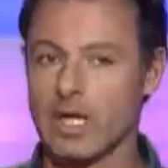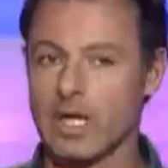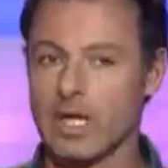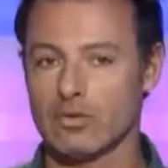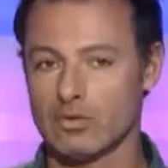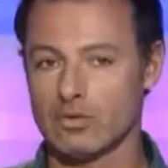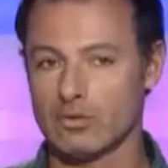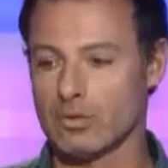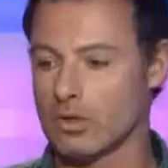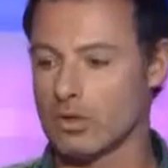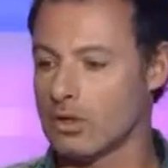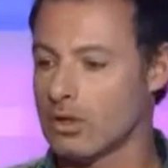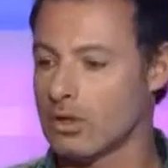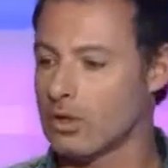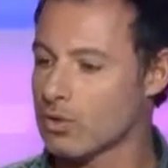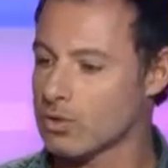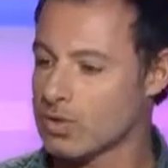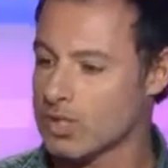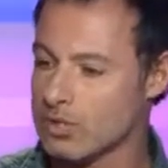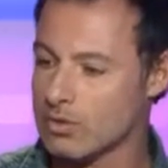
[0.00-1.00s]
Mhm. Donc voilà, d'où euh,
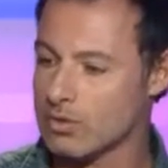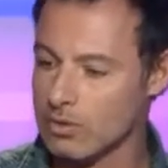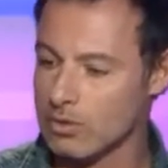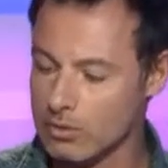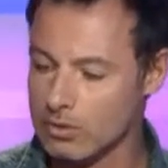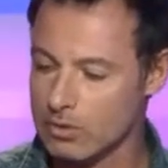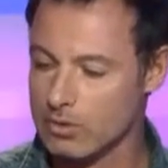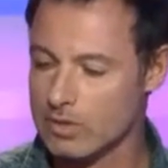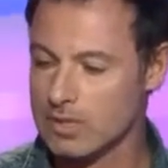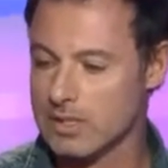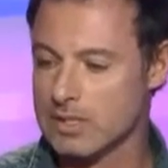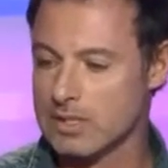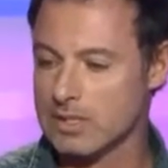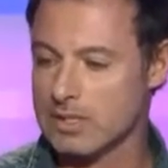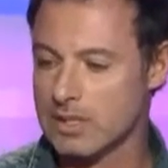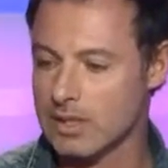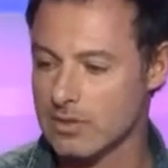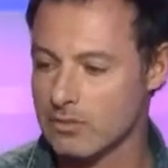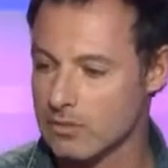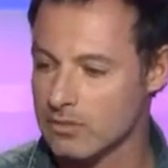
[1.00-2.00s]
l'enregistrement de cette
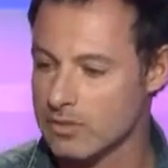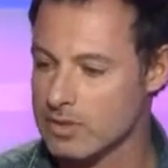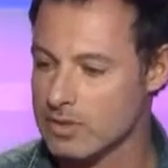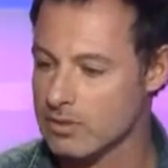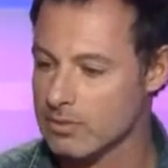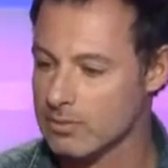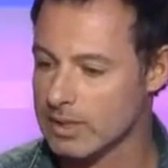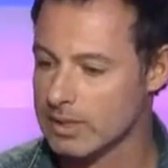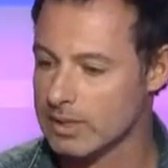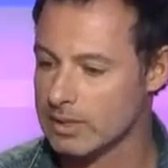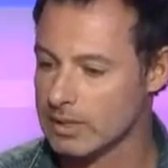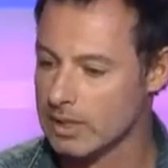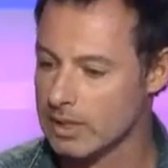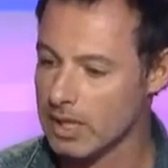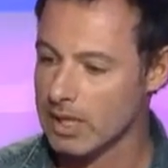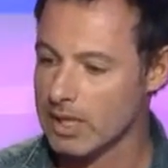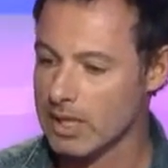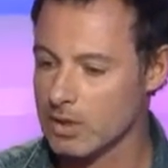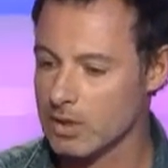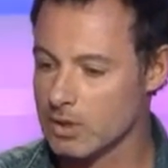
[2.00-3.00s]
interview faite ce matin.
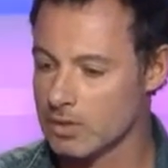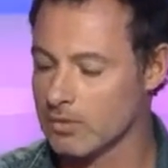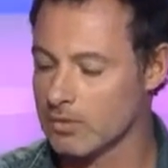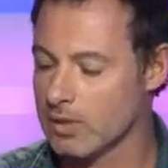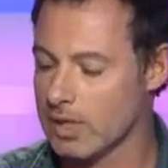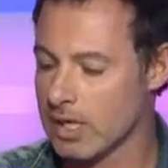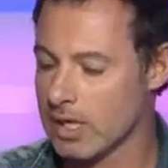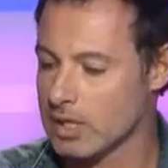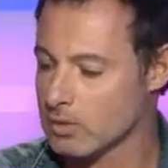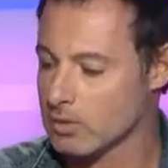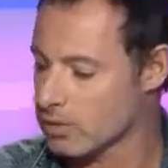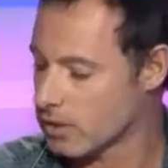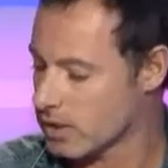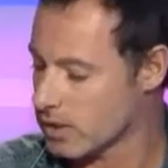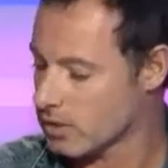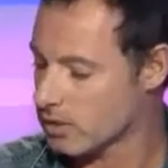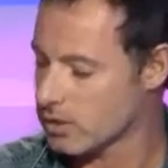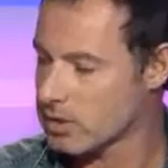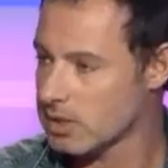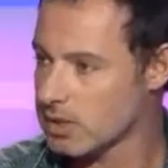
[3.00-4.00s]
Et tu voulais
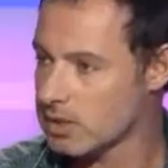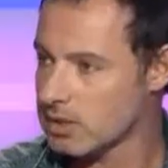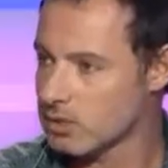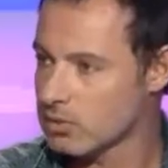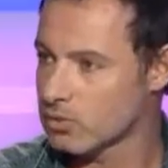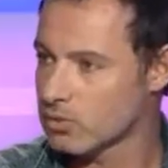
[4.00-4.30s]
rajouter, Sandy,